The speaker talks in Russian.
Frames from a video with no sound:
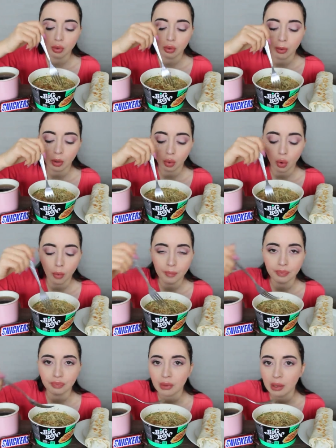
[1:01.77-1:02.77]

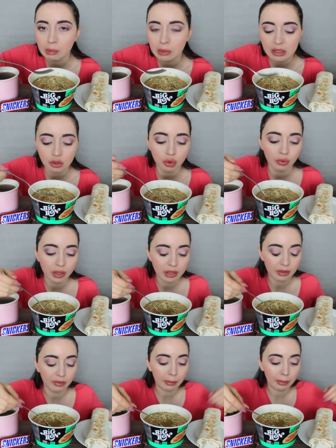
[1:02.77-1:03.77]
глубоко мыслю в
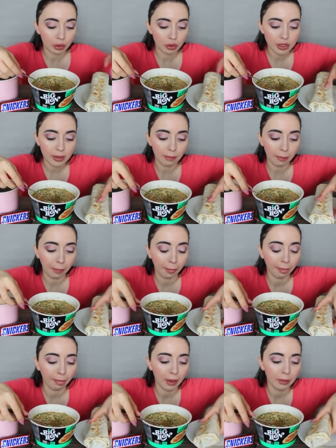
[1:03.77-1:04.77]
этом вопросе,
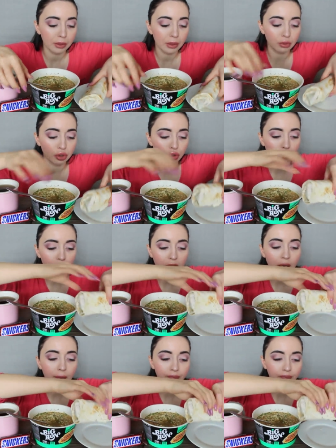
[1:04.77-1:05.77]
потому что у
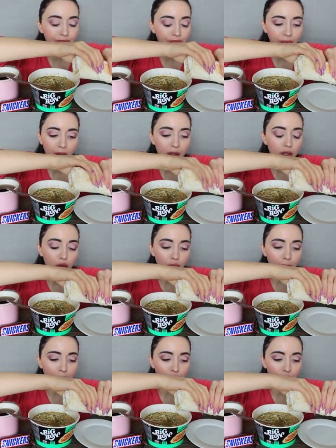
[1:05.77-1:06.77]
меня нету
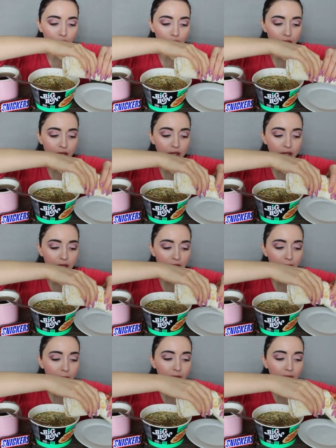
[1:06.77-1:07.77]
партнерской
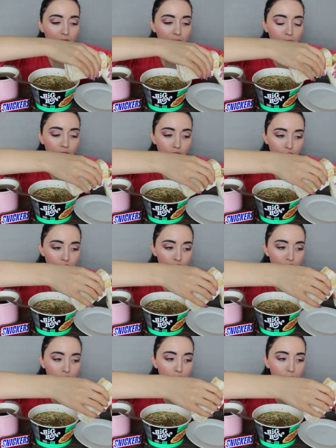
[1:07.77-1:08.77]
системы, я не
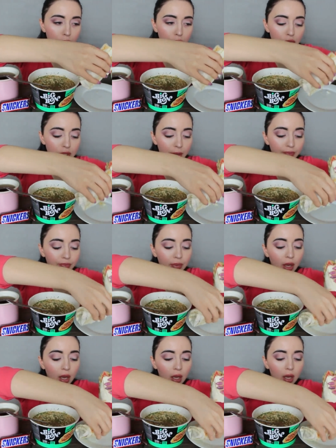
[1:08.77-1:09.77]
пользуюсь ею просто.
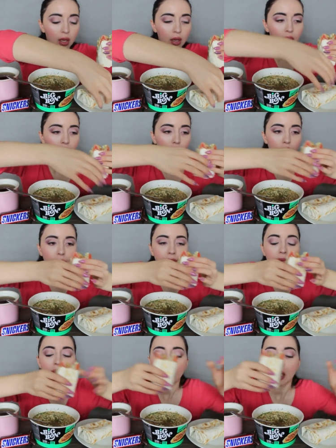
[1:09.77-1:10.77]
Вот.
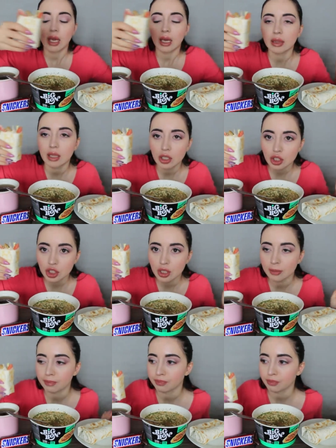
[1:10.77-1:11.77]
И
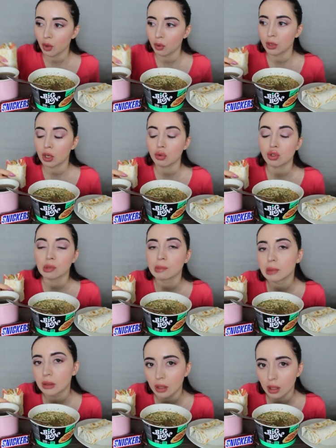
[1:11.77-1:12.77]
однажды у меня уже
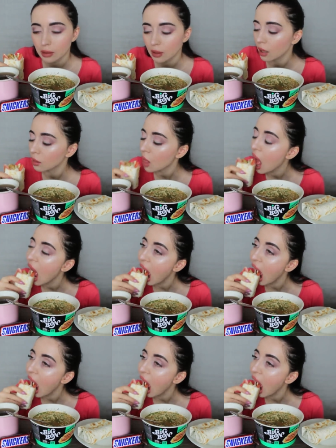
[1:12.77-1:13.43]
был канал,